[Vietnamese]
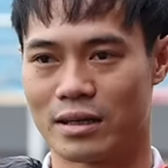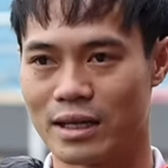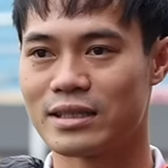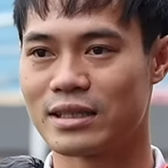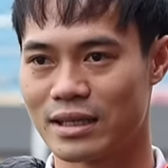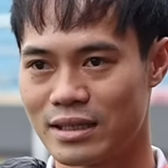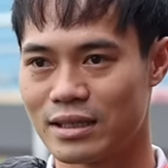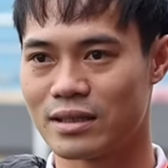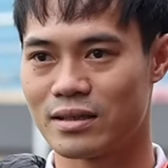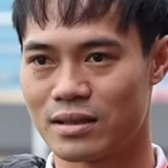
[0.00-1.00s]
đến trận này thì
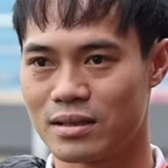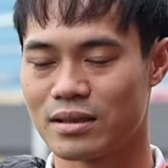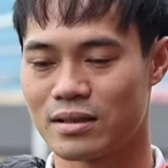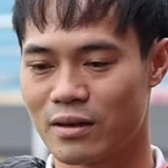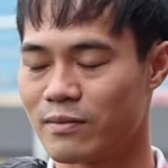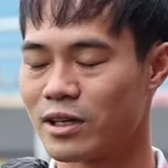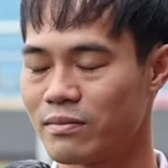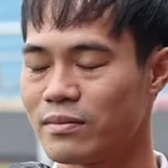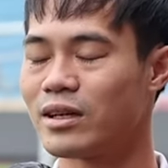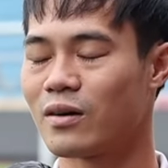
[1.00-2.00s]
tôi cảm thấy
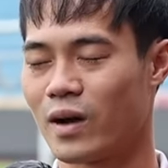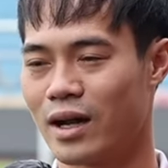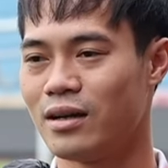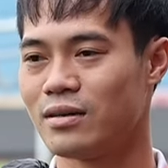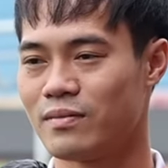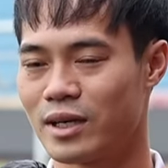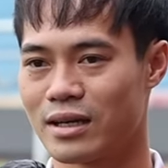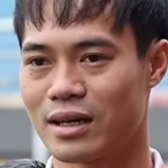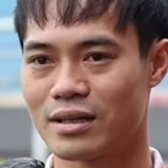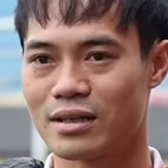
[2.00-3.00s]
mình đã khỏe hơn và mình
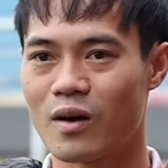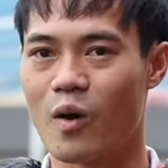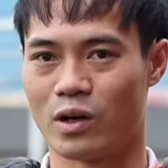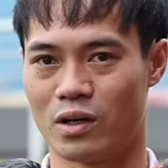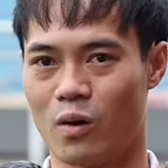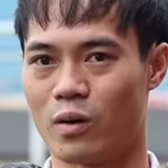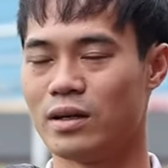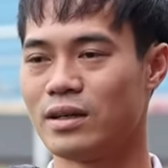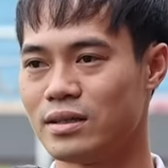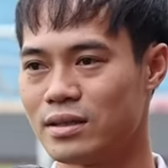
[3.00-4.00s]
đang ổn ổn
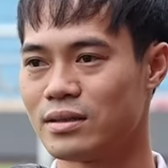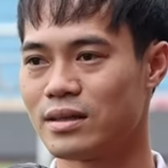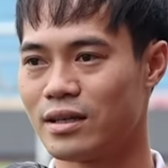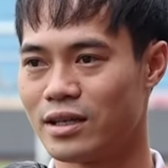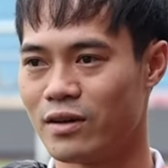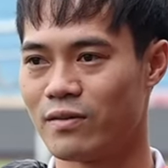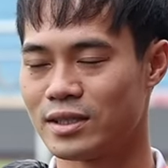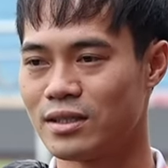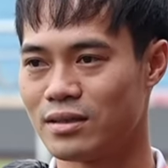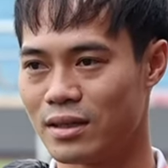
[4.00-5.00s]
hơn rất là nhiều về sức rồi.